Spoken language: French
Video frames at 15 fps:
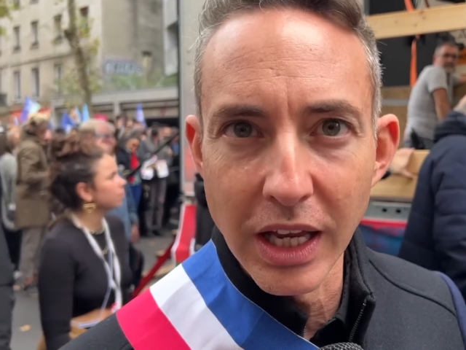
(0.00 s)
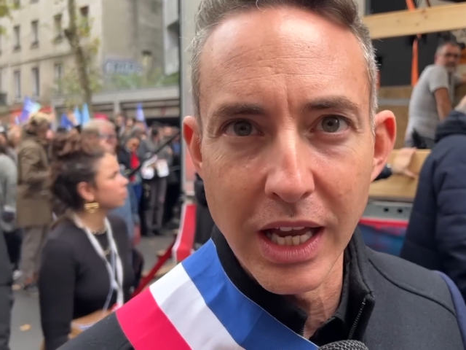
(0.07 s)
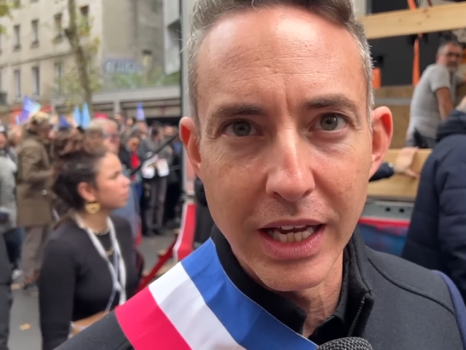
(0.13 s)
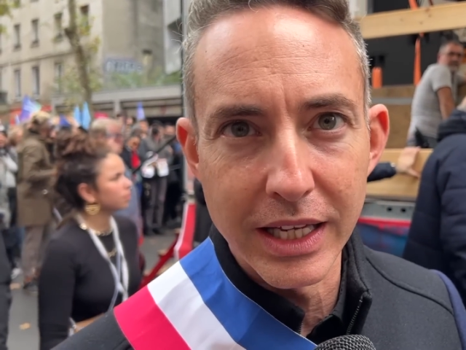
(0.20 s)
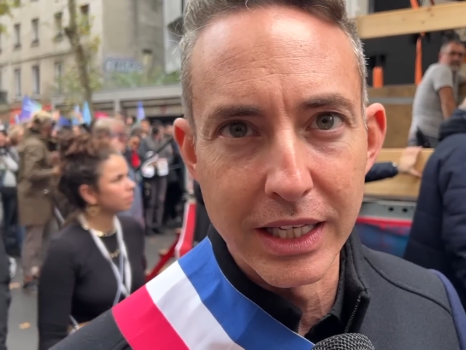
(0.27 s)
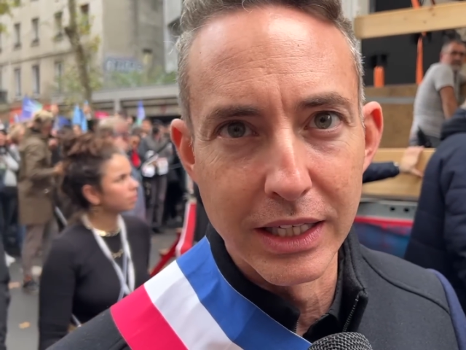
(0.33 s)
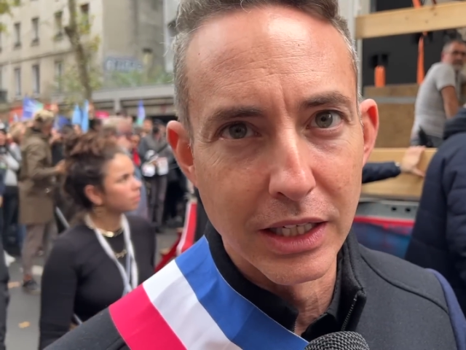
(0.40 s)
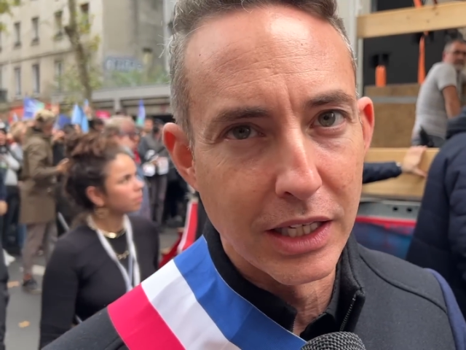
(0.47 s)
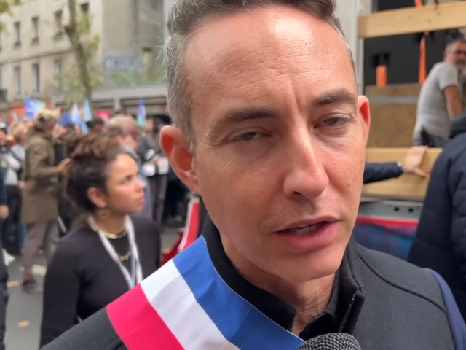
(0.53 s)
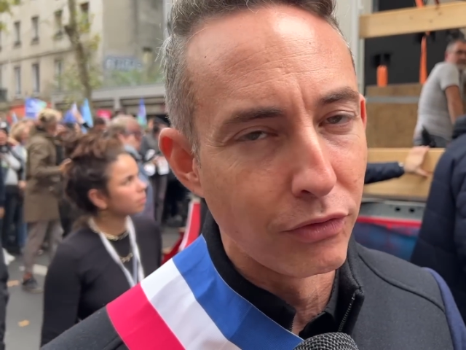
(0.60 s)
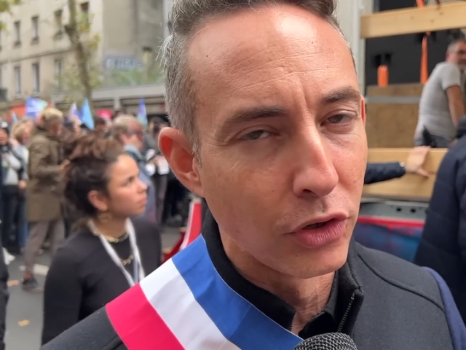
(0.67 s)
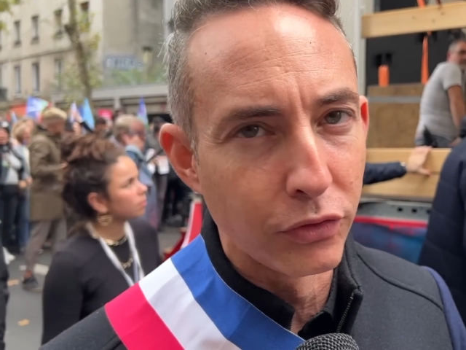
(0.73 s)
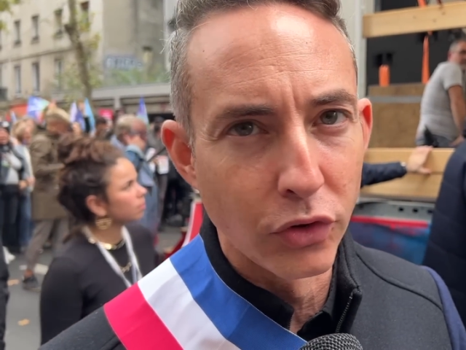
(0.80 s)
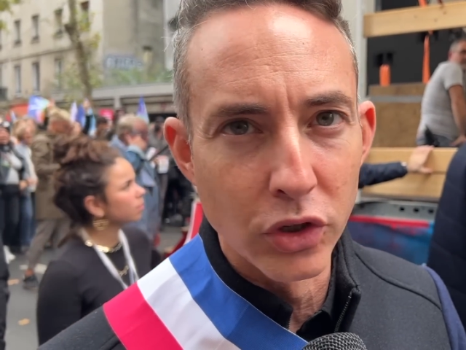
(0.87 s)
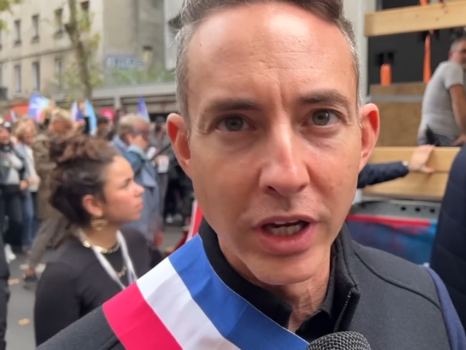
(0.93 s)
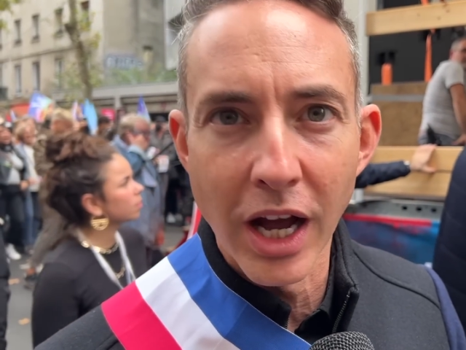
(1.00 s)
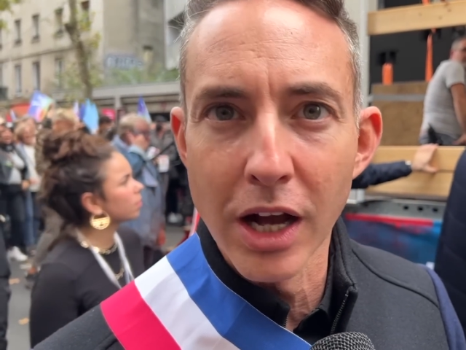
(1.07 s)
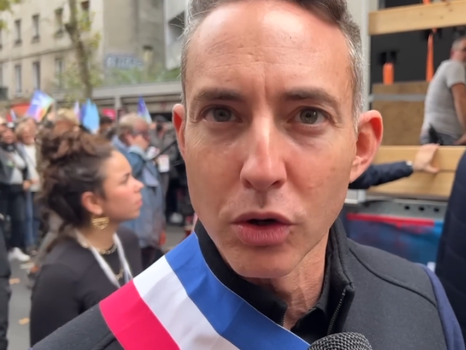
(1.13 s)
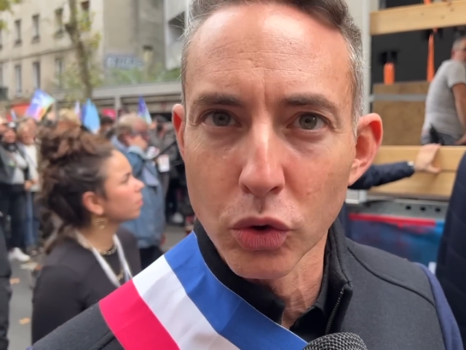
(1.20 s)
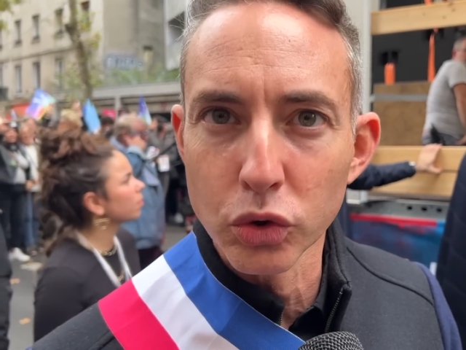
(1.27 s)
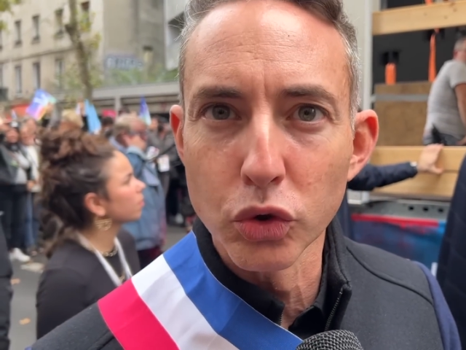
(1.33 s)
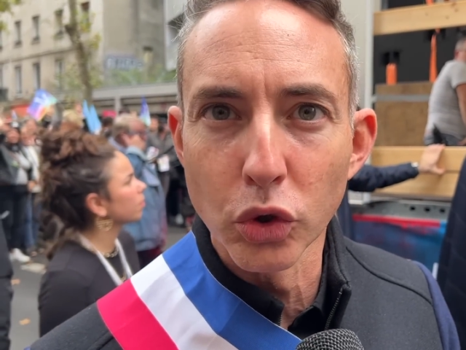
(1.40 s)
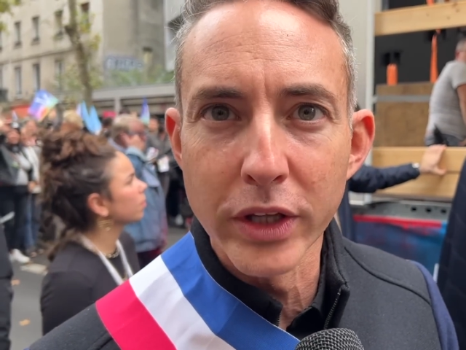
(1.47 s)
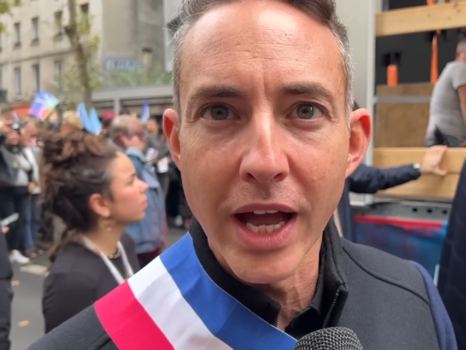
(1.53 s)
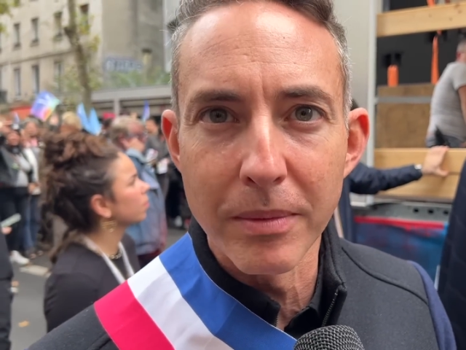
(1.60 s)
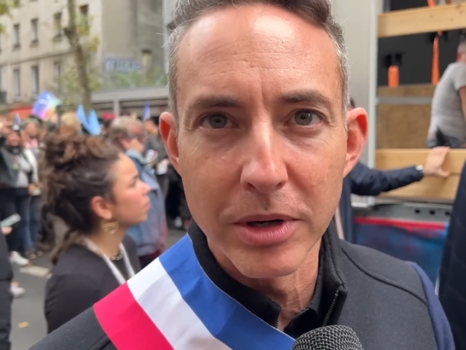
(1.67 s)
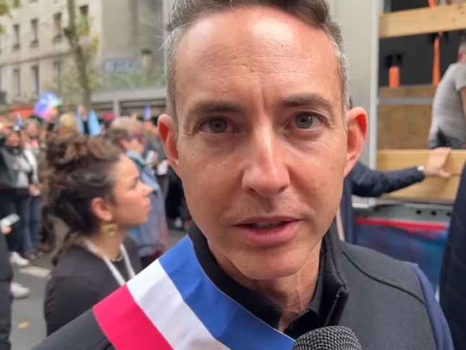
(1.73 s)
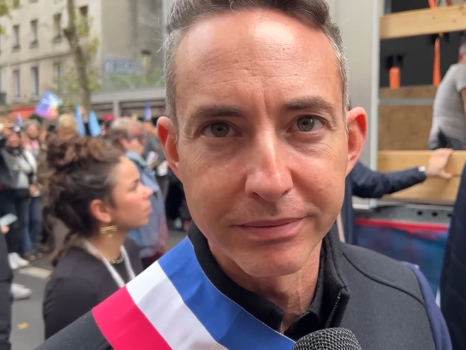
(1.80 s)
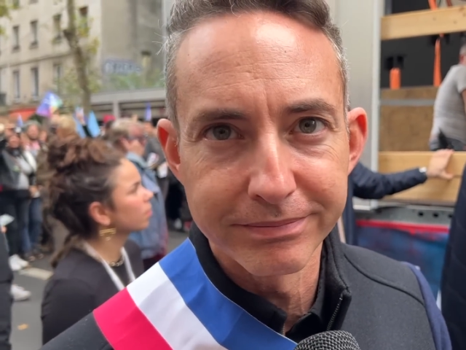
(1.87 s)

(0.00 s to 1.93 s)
et qui vont devenir incontournables.